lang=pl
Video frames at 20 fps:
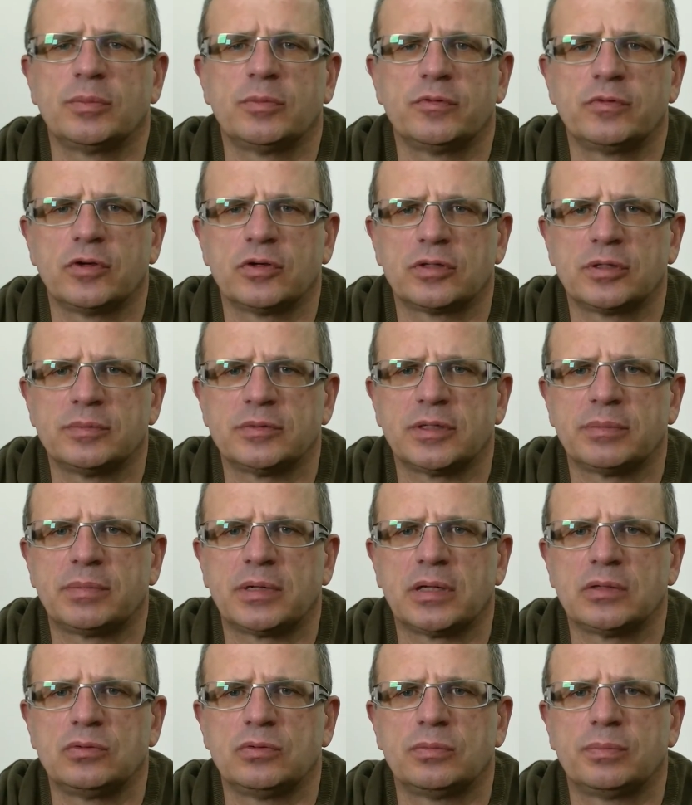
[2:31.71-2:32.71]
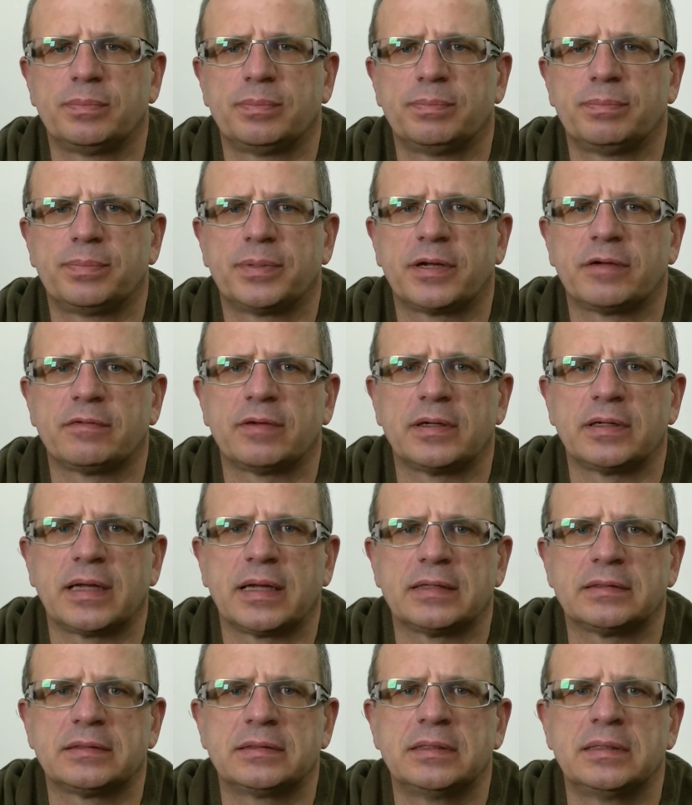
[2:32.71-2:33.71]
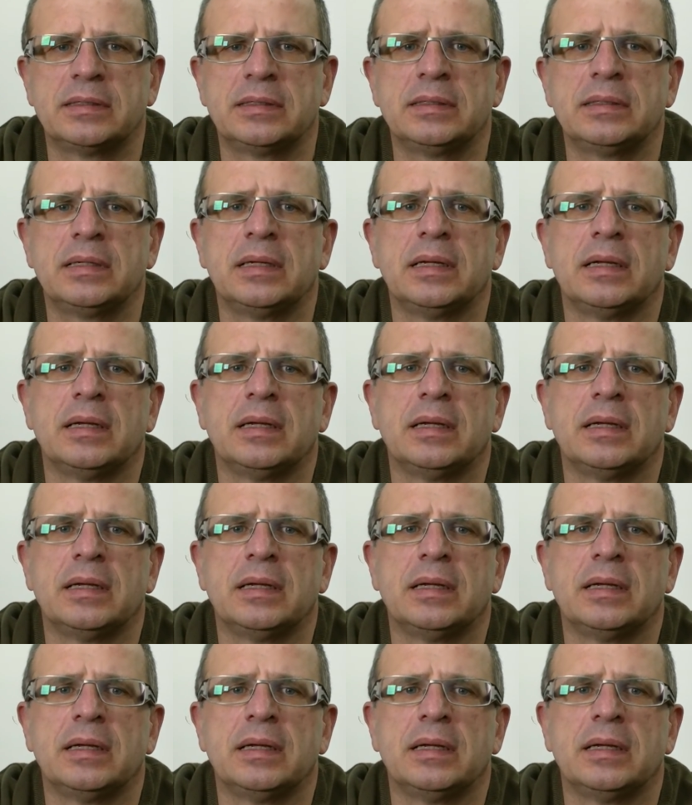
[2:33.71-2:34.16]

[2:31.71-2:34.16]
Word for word: Mówię o tym zabraniu prawa jazdy.